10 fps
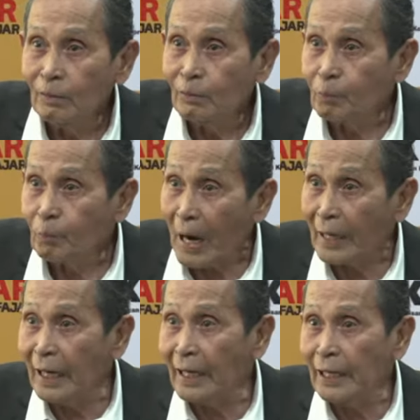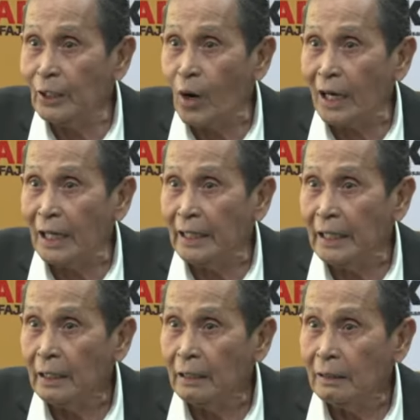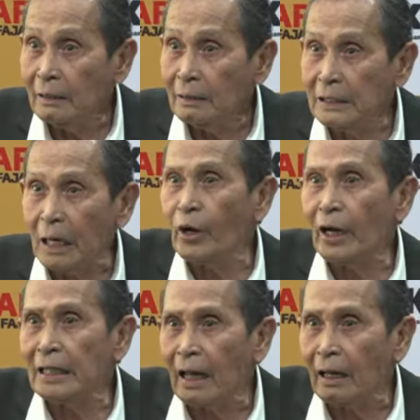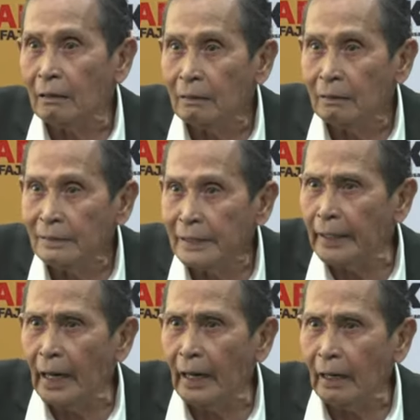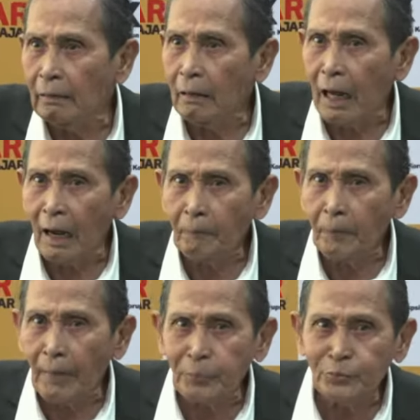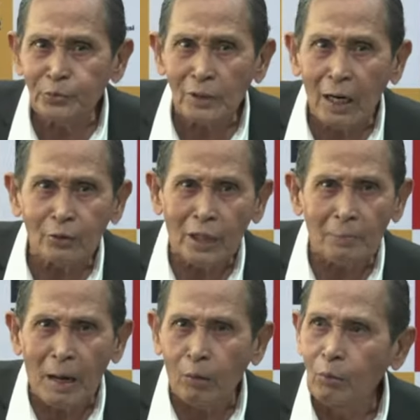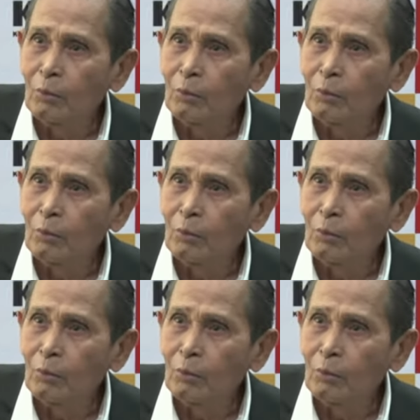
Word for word: Panggil lagi dua kali. Nggak mau datang. Ngeyel. Apa putusan aku tidak mau.